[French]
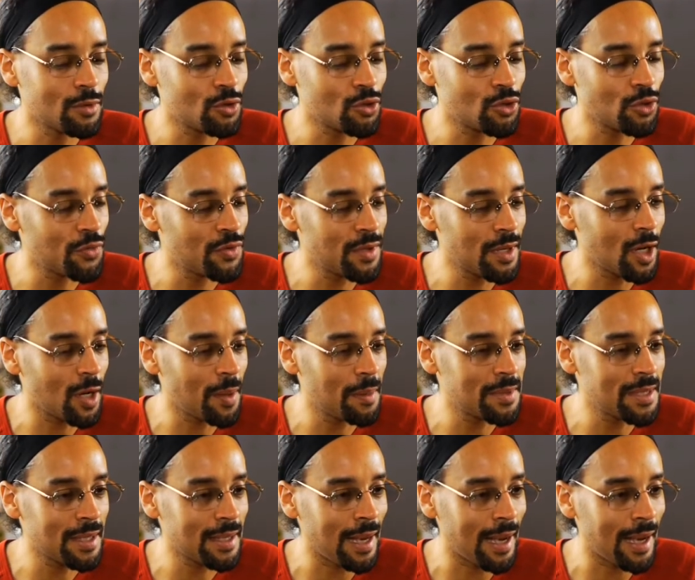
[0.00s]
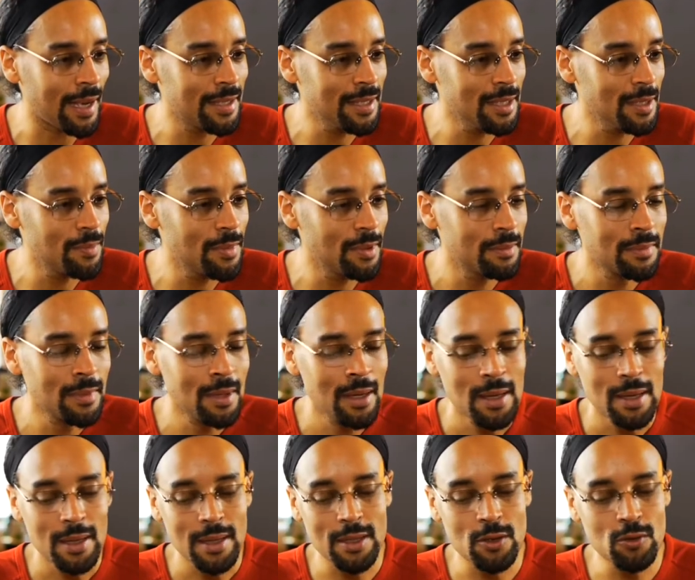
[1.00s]
je viens quand même des Caraïbes
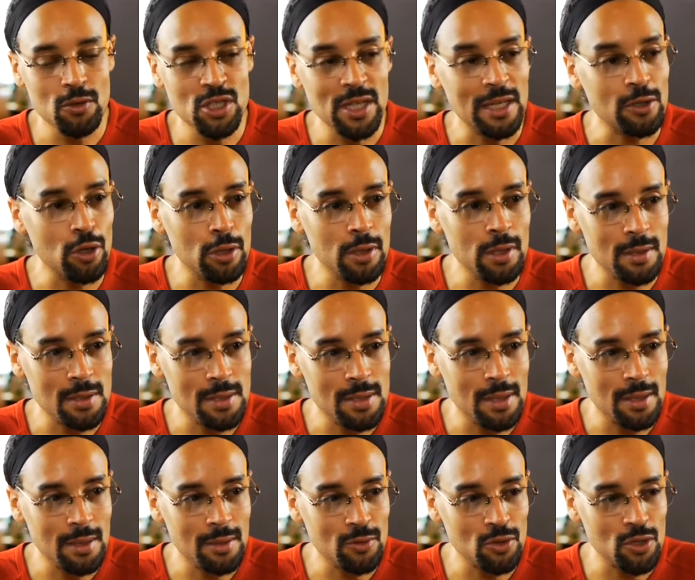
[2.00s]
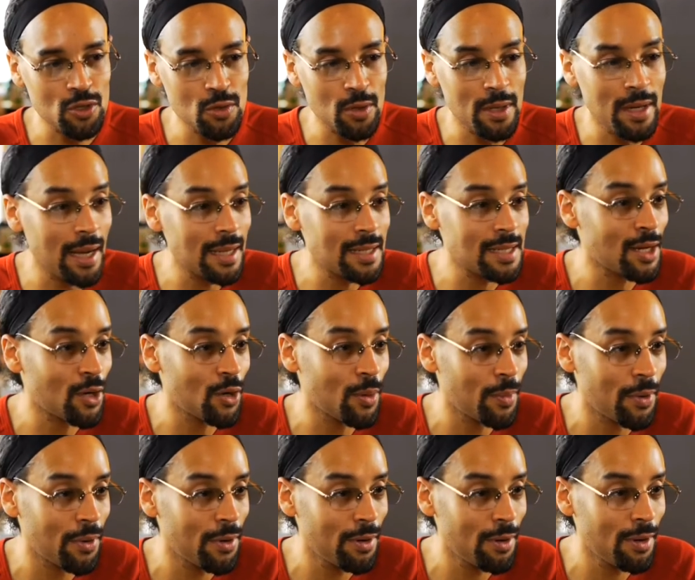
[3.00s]
et donc j'adore danser. Donc je suis un
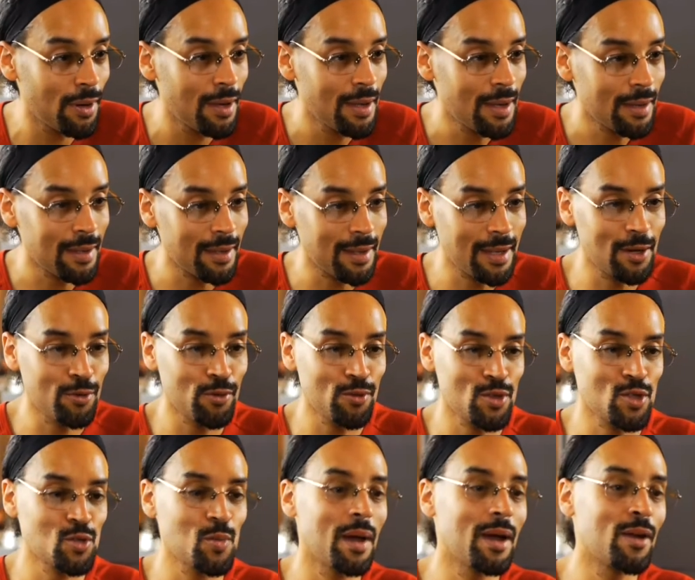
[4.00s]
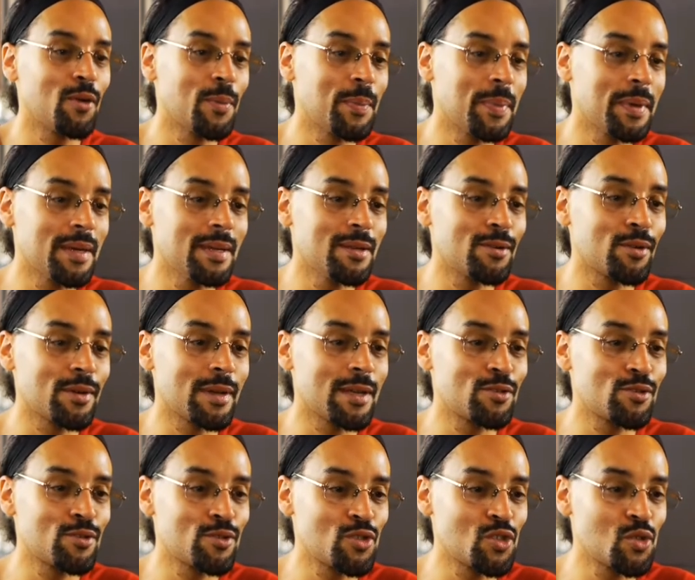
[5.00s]
nightclubber, quel que soit le pays dans
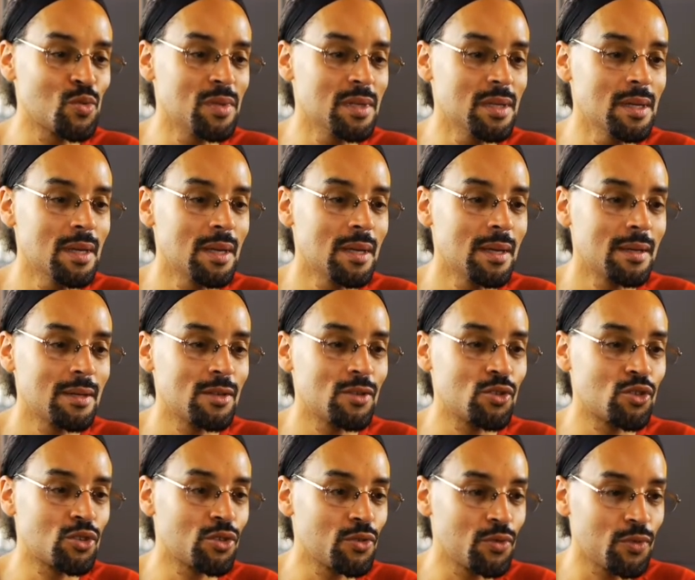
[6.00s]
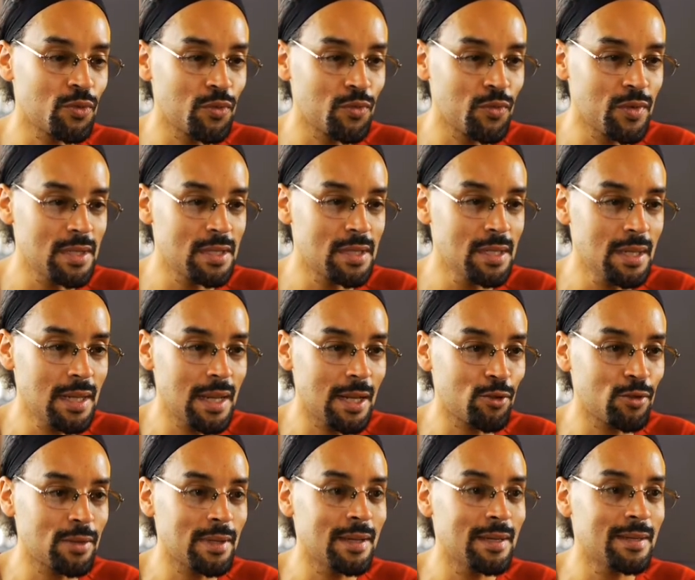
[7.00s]
lequel je suis, je visite la
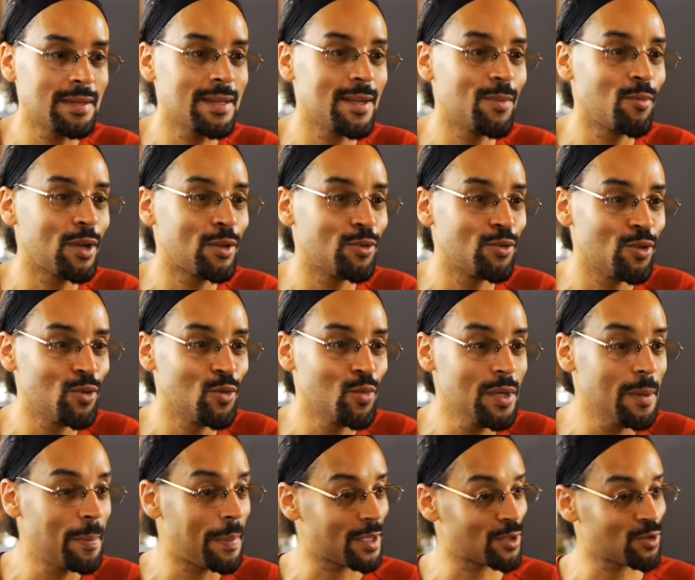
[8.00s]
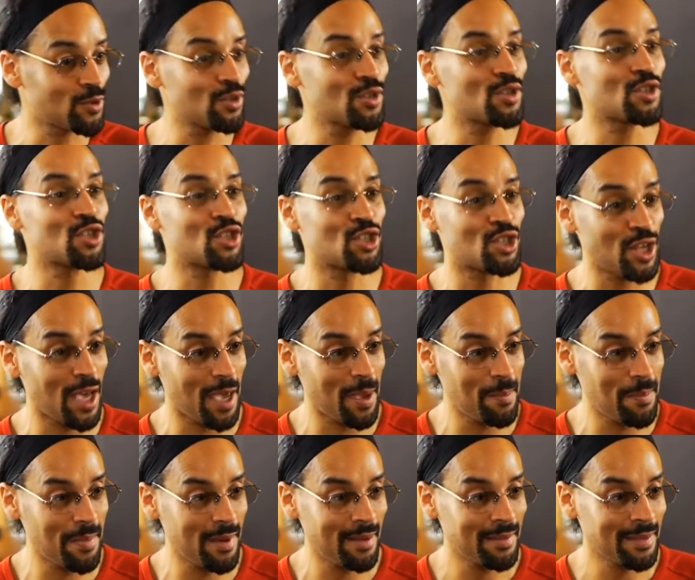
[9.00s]
totalité des boîtes de nuit parce que
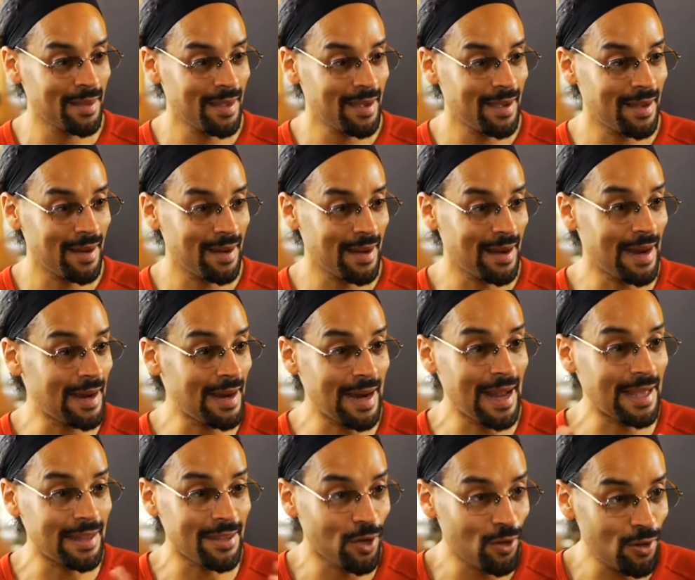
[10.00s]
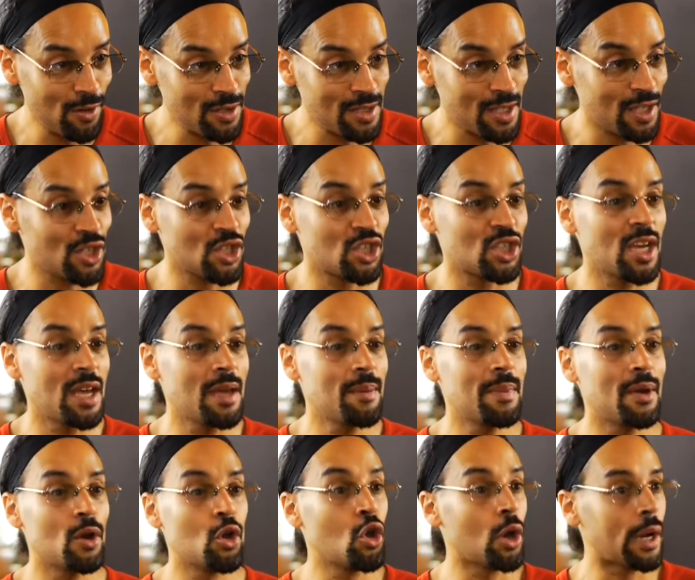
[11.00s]
j'aime la danse,
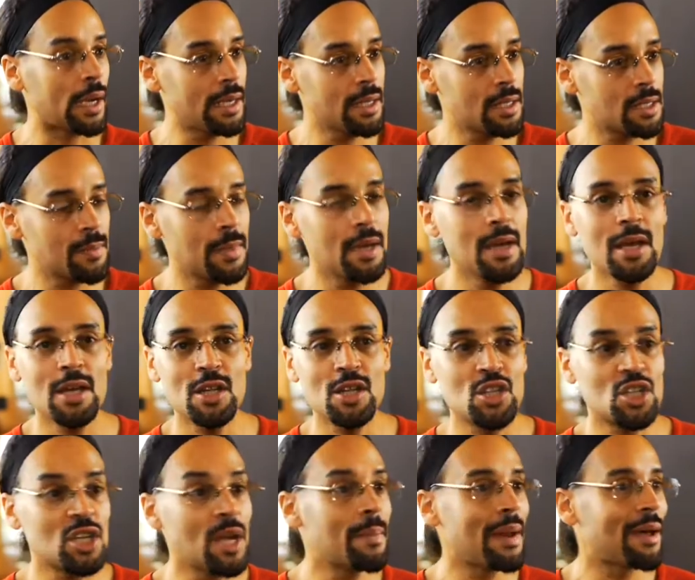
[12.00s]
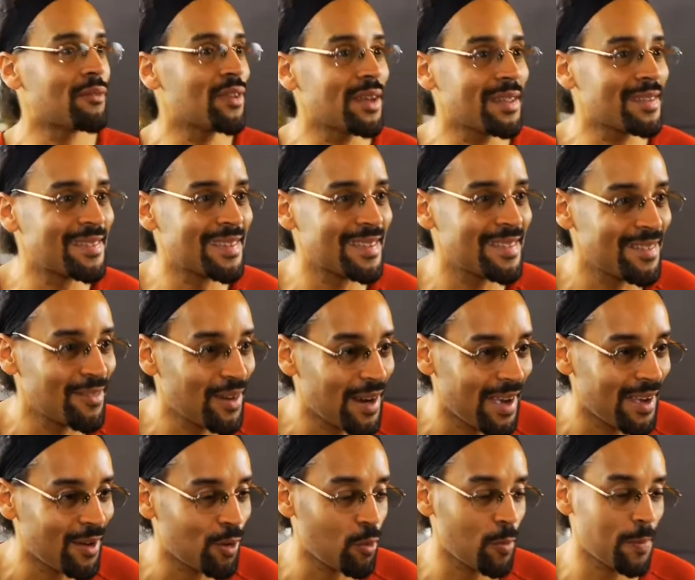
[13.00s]
j'aime le rythme, j'aime la fête.
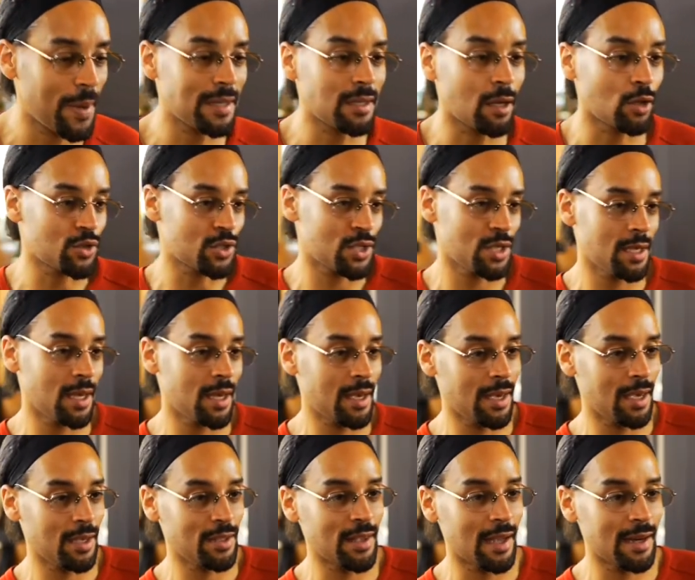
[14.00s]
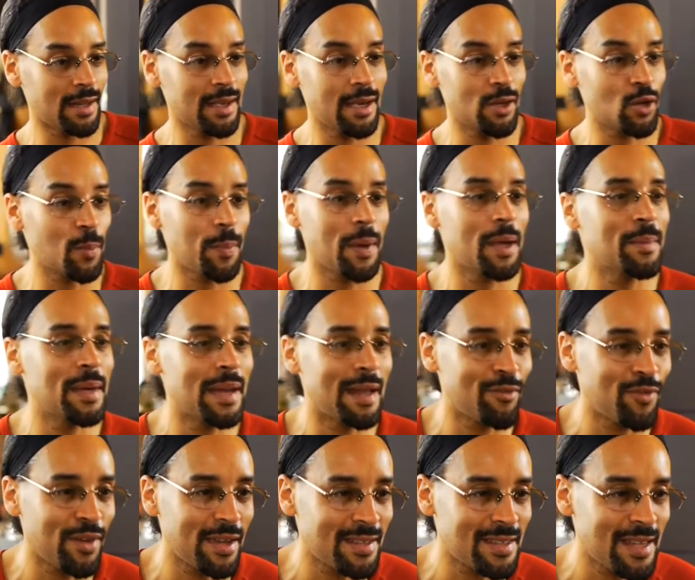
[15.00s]
Voilà, on peut pas être antillais et italien et ne pas aimer
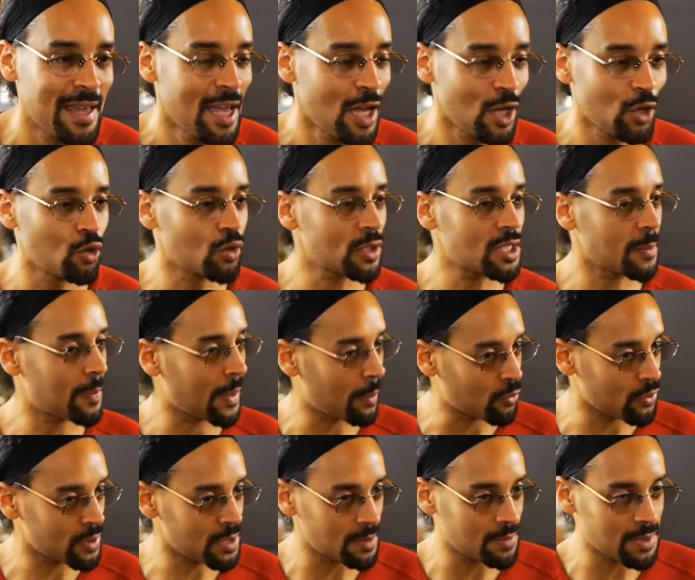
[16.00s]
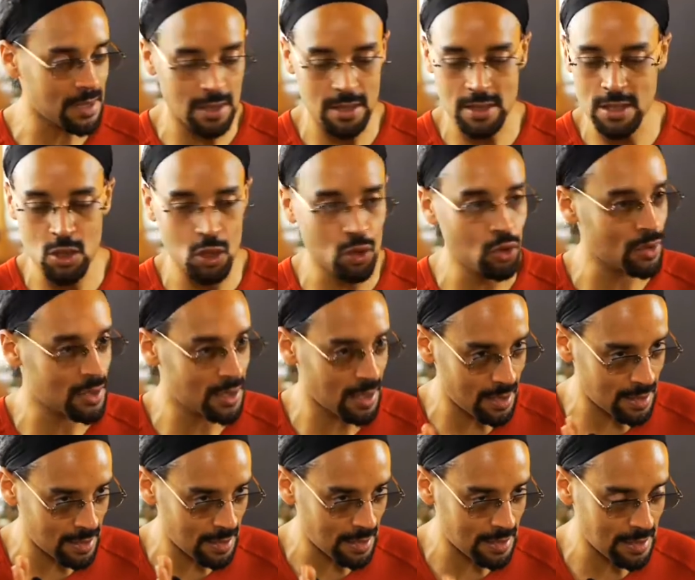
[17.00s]
la fête. Donc c'est pas possible. Pas possible. Non, non,
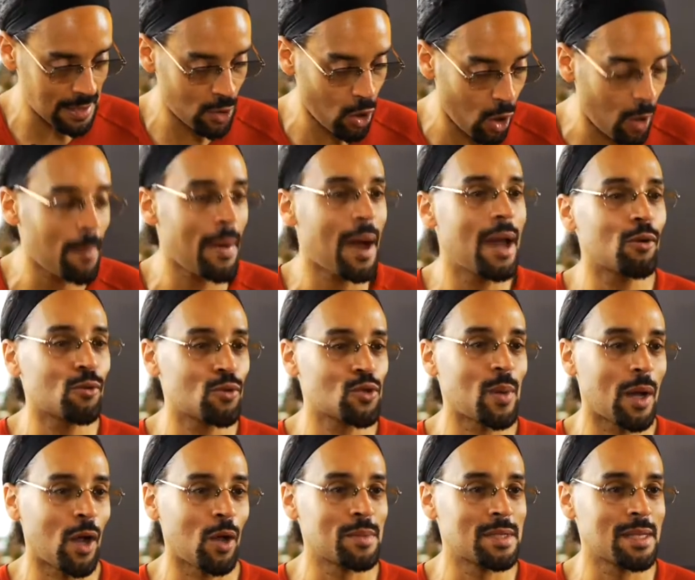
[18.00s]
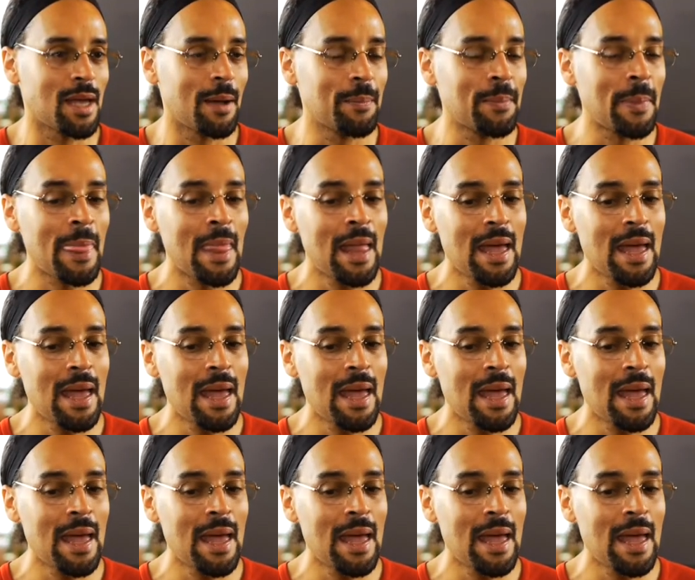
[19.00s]
c'est normal qu'on soit comme ça.